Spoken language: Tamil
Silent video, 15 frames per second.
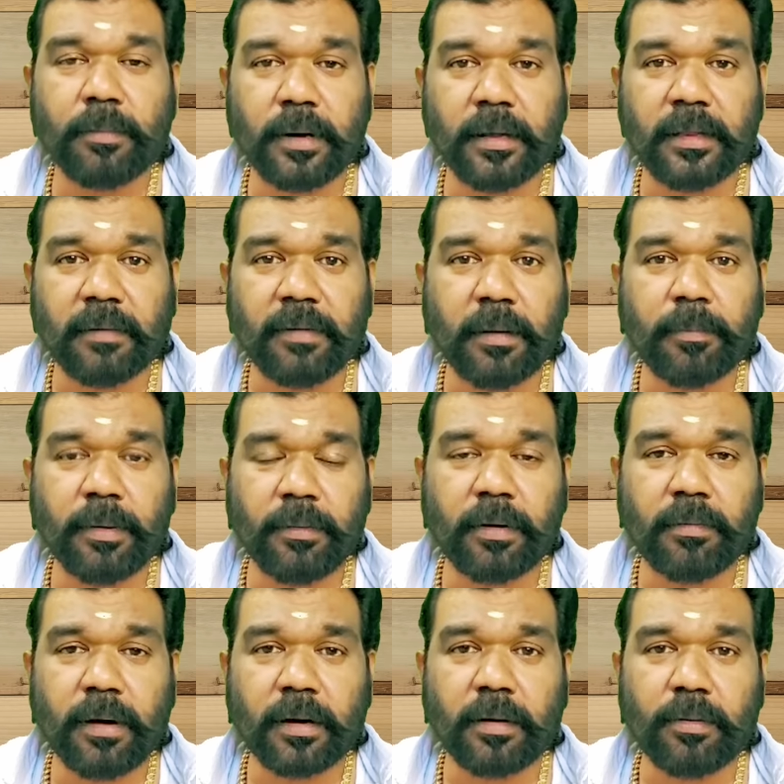முடியாது எவன் எப்போ
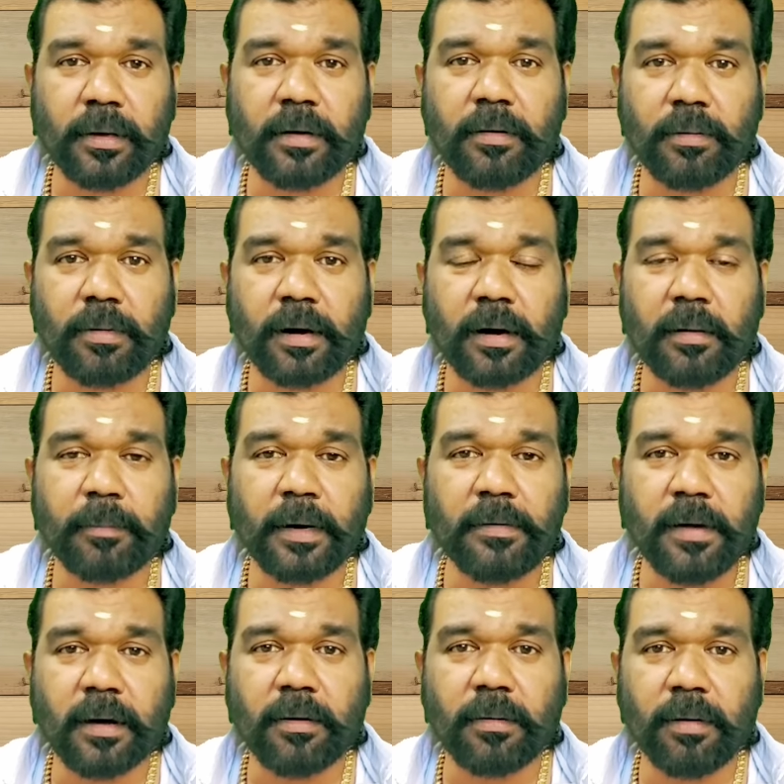வருவான் ரவுடிங்க வருவாங்களா பழி
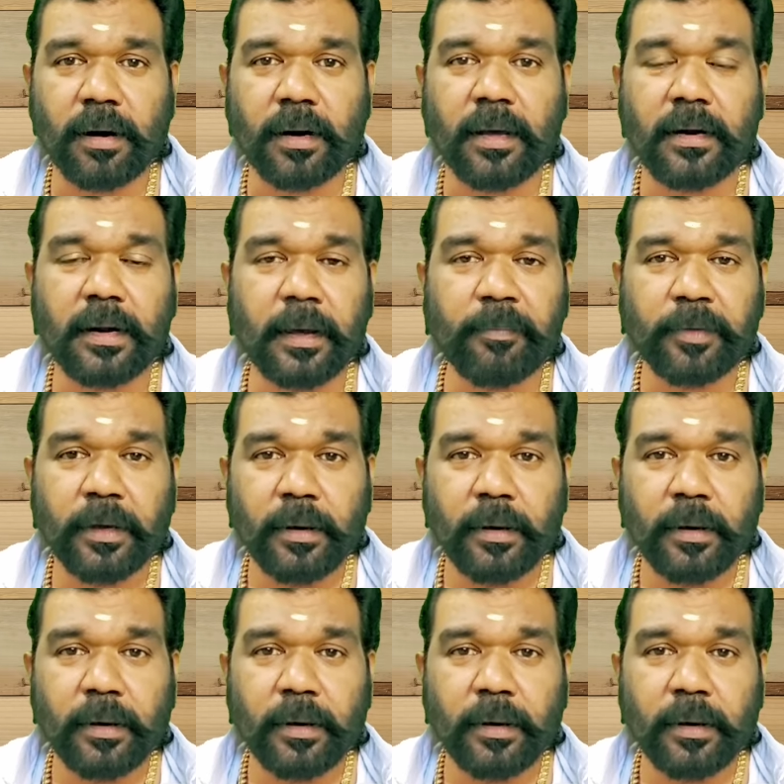வாங்க வருவாங்களா இல்ல